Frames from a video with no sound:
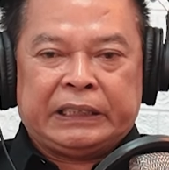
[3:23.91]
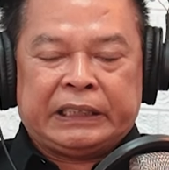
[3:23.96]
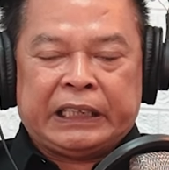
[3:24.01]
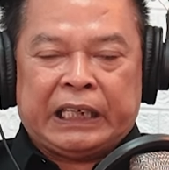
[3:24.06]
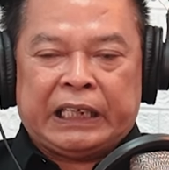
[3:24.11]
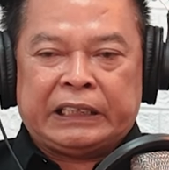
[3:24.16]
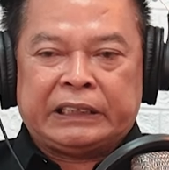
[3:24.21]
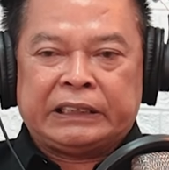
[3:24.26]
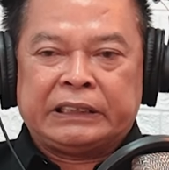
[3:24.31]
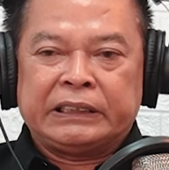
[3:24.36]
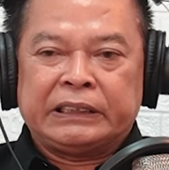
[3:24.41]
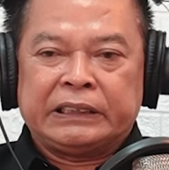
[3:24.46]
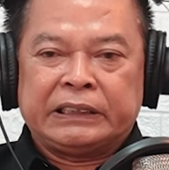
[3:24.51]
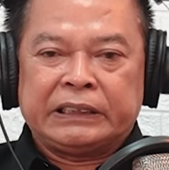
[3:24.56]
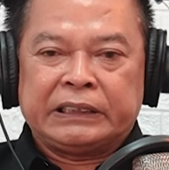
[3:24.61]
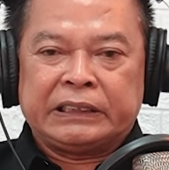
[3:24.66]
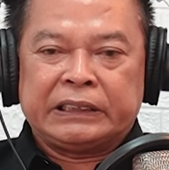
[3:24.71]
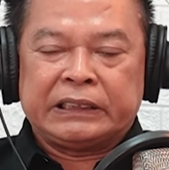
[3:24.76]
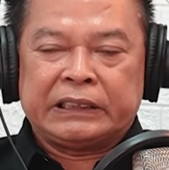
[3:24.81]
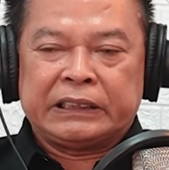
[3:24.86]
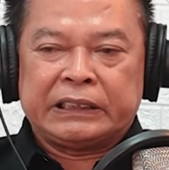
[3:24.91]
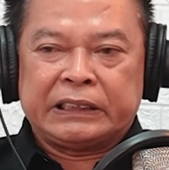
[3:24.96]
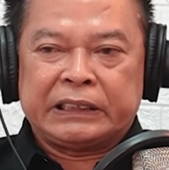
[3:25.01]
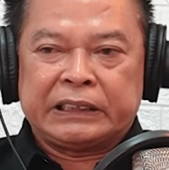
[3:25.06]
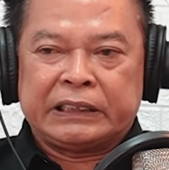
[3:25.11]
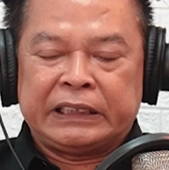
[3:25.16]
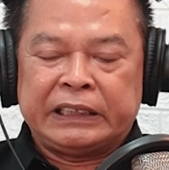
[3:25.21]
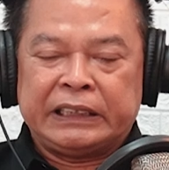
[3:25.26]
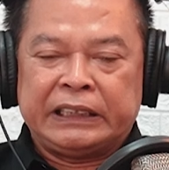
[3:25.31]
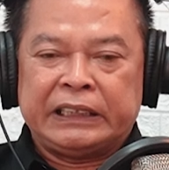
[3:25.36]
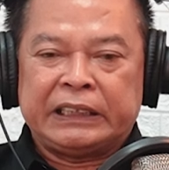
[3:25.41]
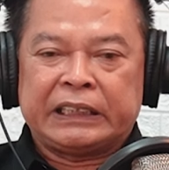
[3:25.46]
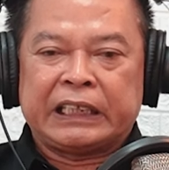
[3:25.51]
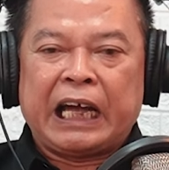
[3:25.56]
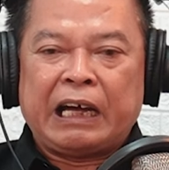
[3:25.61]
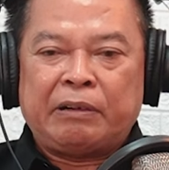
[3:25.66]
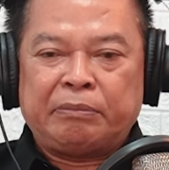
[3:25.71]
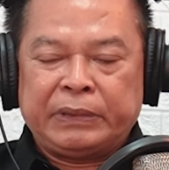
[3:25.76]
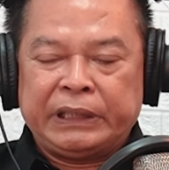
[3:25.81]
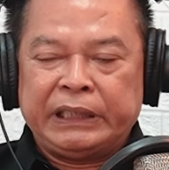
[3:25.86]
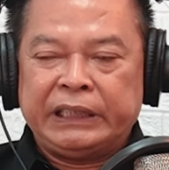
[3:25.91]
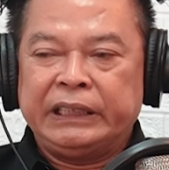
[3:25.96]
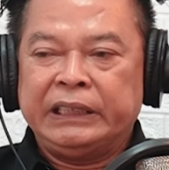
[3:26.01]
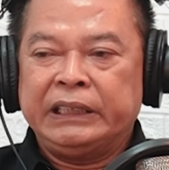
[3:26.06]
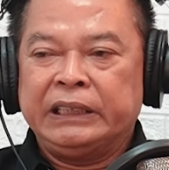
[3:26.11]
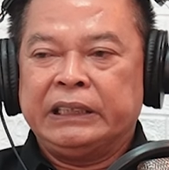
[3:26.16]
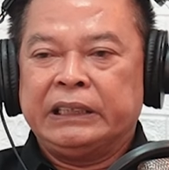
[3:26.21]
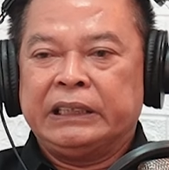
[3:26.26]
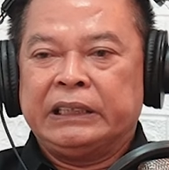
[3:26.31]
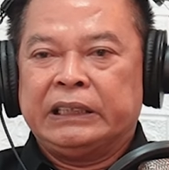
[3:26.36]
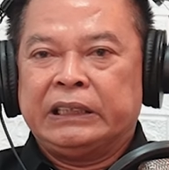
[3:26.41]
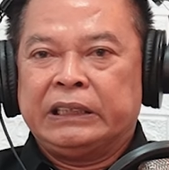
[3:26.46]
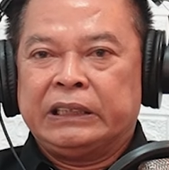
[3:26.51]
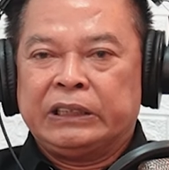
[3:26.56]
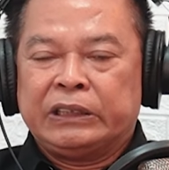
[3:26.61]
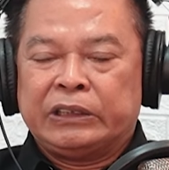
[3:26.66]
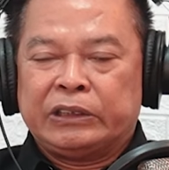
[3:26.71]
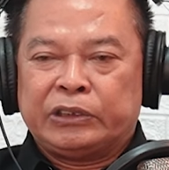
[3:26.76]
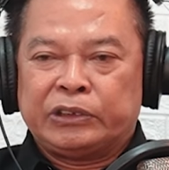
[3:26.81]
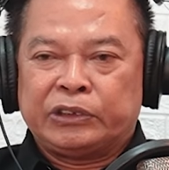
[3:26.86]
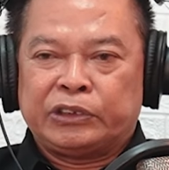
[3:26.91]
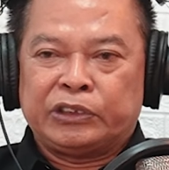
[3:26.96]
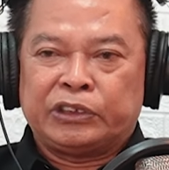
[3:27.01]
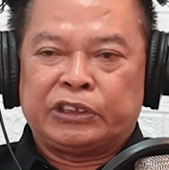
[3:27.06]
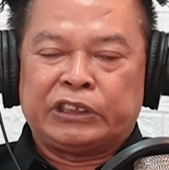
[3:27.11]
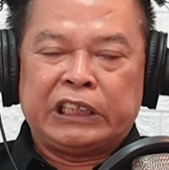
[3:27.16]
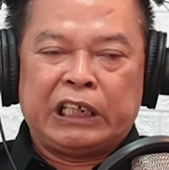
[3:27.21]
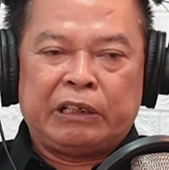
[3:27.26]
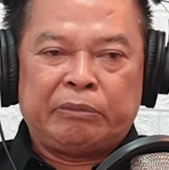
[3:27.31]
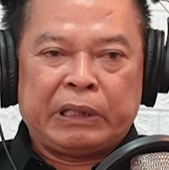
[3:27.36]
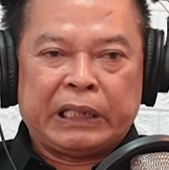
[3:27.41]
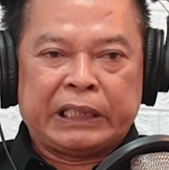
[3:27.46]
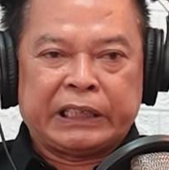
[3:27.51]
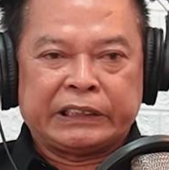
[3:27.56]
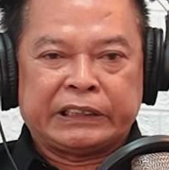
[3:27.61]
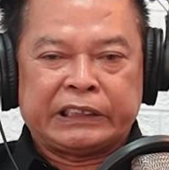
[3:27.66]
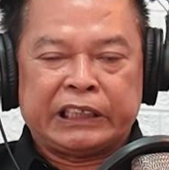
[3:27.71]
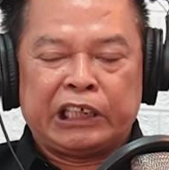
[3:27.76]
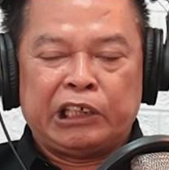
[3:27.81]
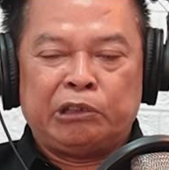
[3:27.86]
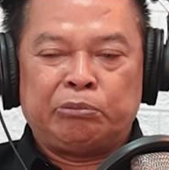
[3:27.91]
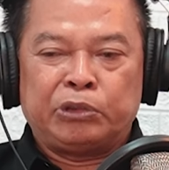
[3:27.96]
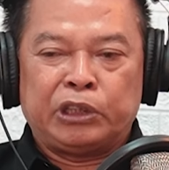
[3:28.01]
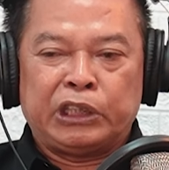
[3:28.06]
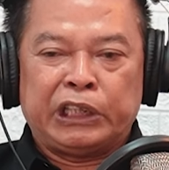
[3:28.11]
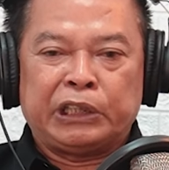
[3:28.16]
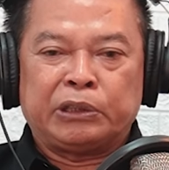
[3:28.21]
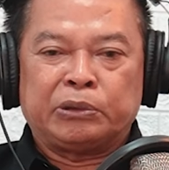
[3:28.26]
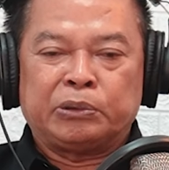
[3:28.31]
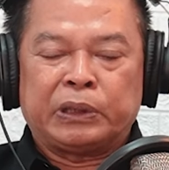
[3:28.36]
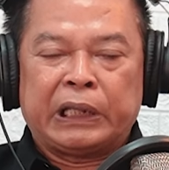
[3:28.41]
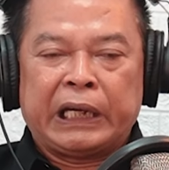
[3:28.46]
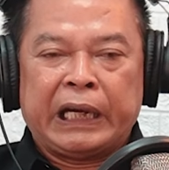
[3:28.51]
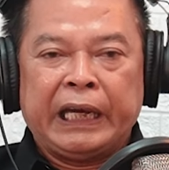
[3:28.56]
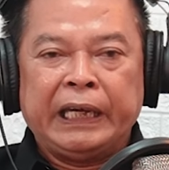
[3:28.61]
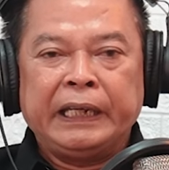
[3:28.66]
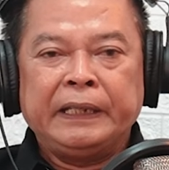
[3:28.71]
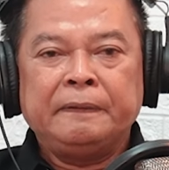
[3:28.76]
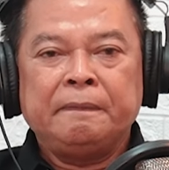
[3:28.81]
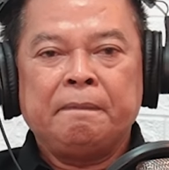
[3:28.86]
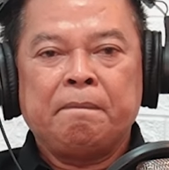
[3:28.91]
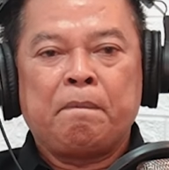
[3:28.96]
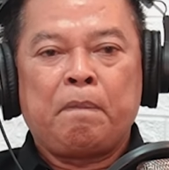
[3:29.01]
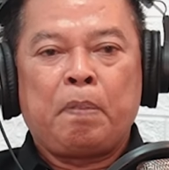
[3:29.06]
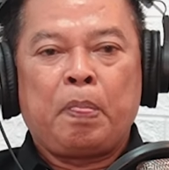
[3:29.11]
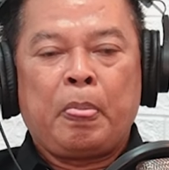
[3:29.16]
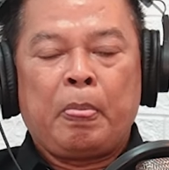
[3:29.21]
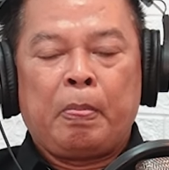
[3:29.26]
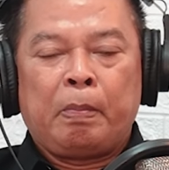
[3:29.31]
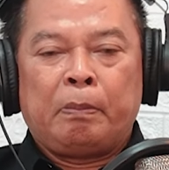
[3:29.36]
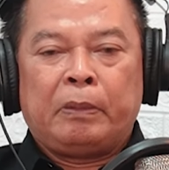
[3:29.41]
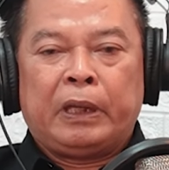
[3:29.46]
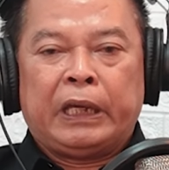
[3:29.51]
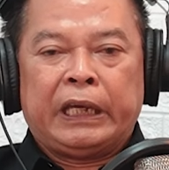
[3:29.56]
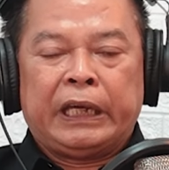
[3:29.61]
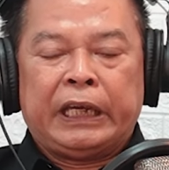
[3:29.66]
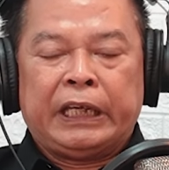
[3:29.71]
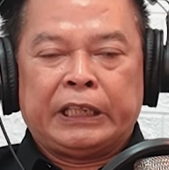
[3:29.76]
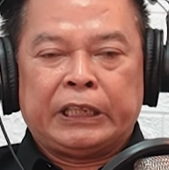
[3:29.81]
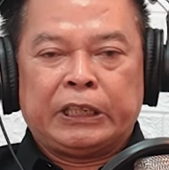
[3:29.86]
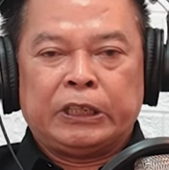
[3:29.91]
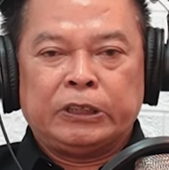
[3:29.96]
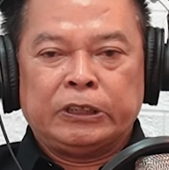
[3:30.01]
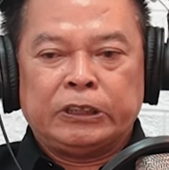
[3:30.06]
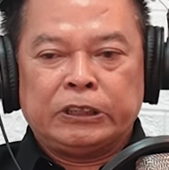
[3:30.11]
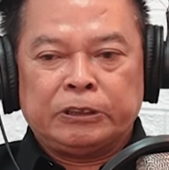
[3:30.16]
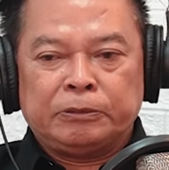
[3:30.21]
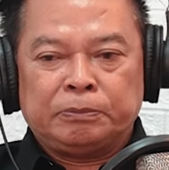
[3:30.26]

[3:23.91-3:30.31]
dan di kami khususnya Magister Ilmu Lingkungan itu